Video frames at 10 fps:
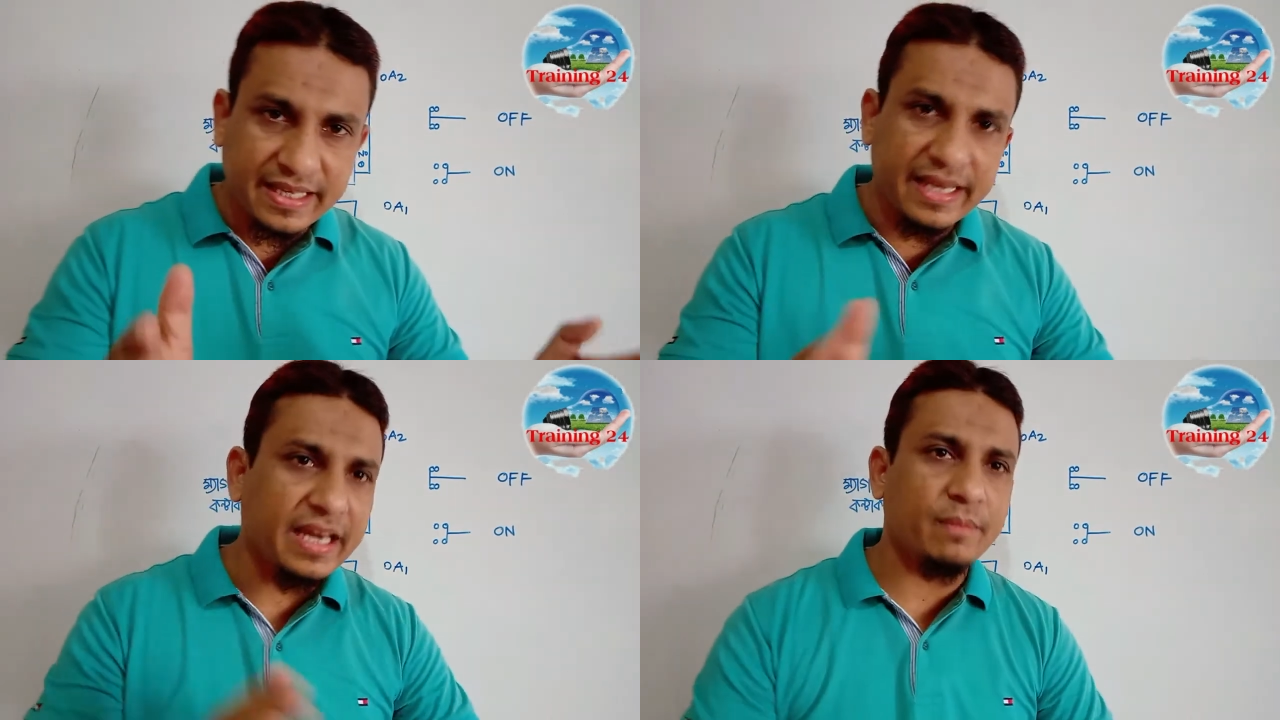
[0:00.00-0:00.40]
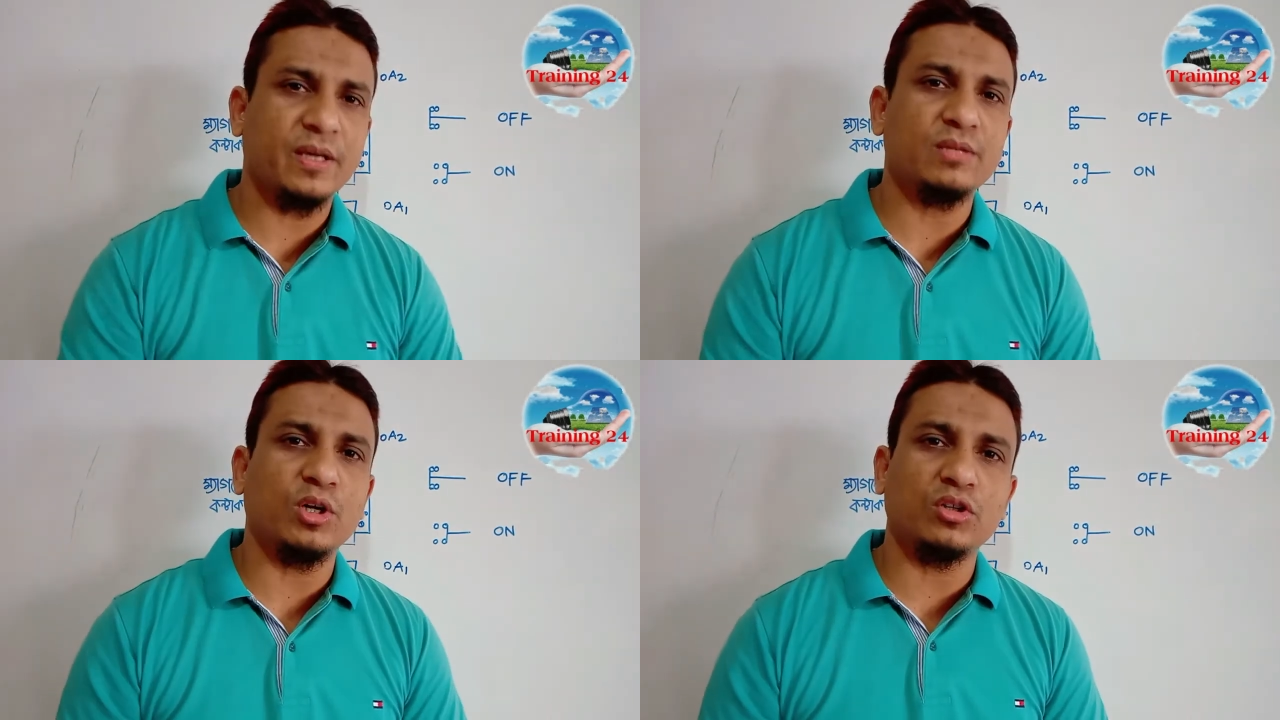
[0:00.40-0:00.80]
সিঙ্গেল
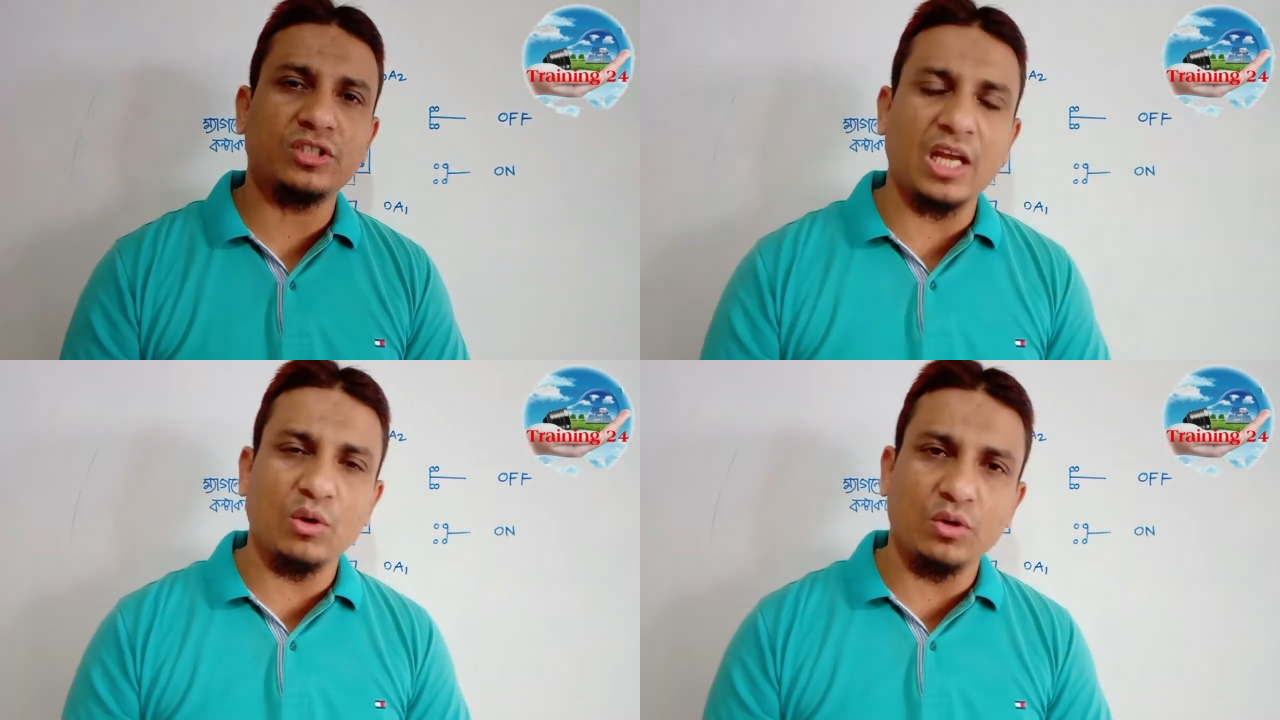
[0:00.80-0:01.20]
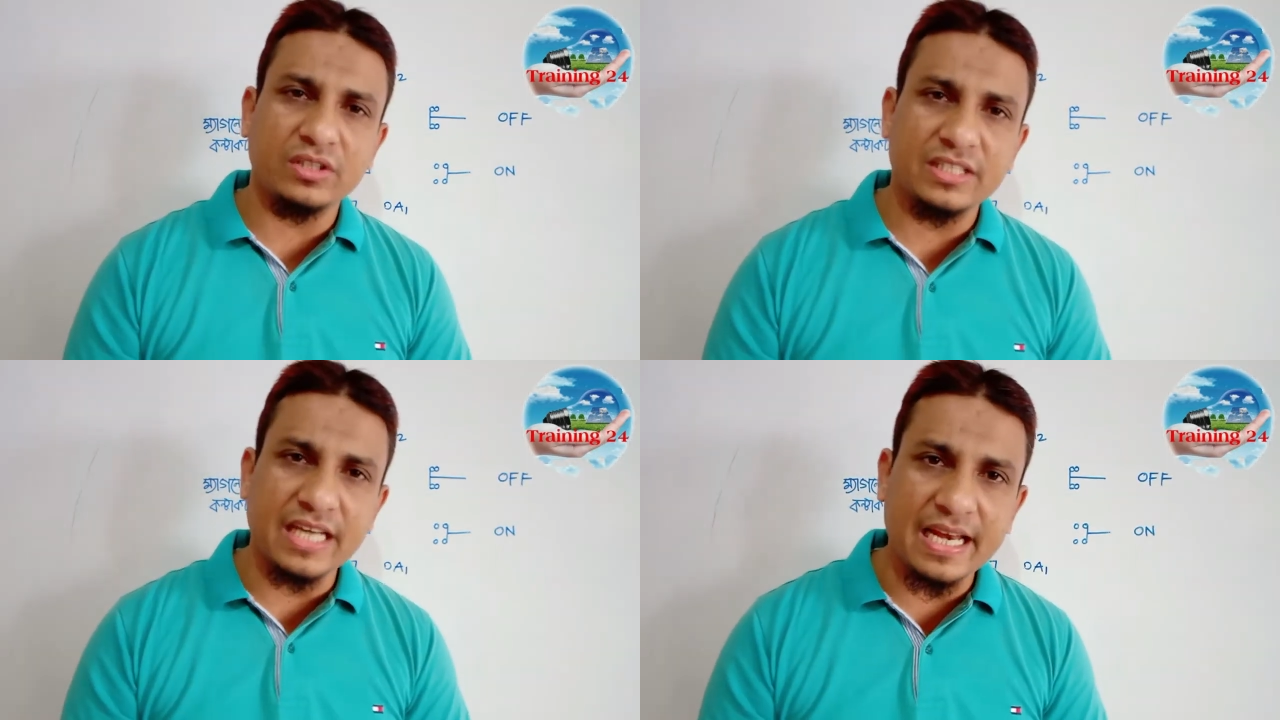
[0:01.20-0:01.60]
ফেজ মোটর চালু
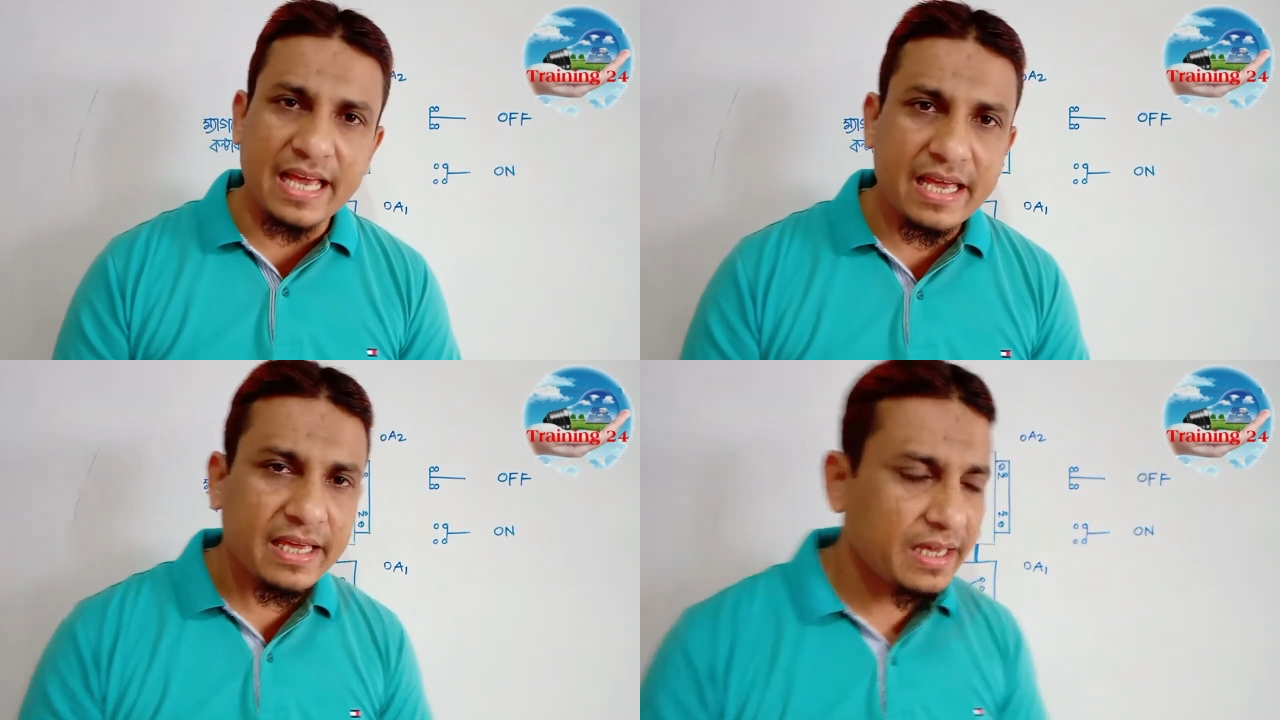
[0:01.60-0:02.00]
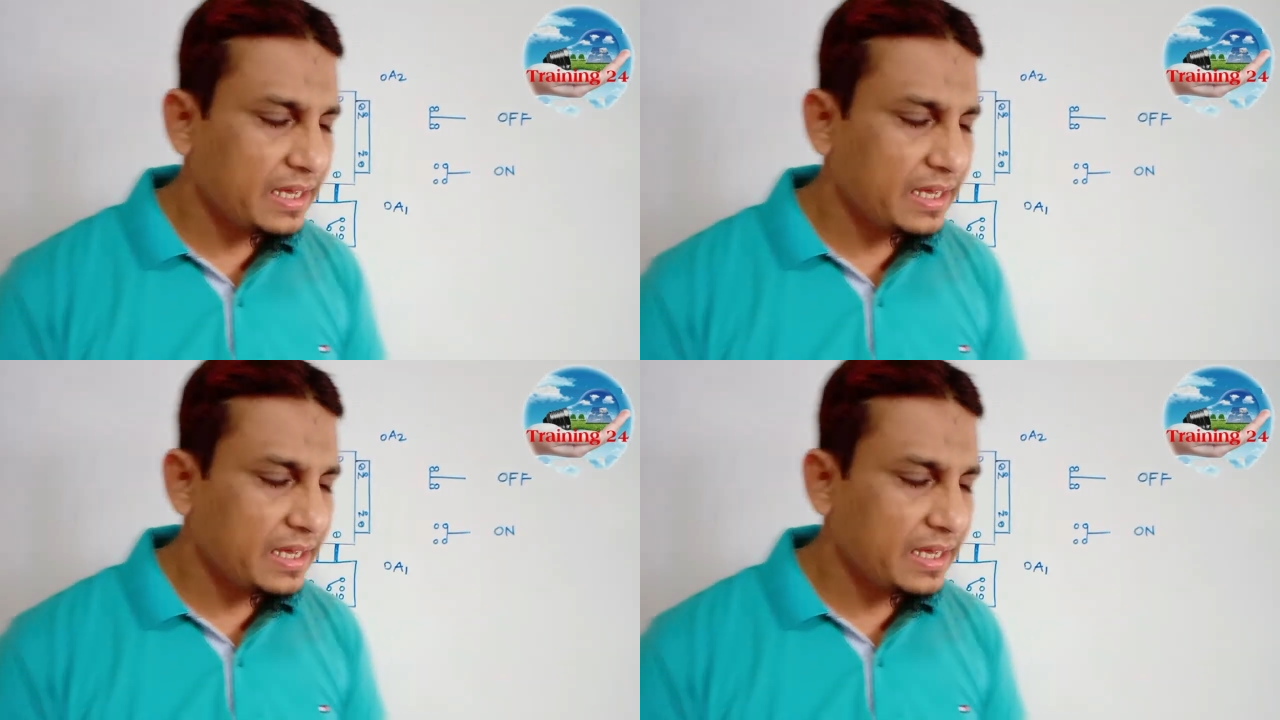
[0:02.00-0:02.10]
করতে চাইলে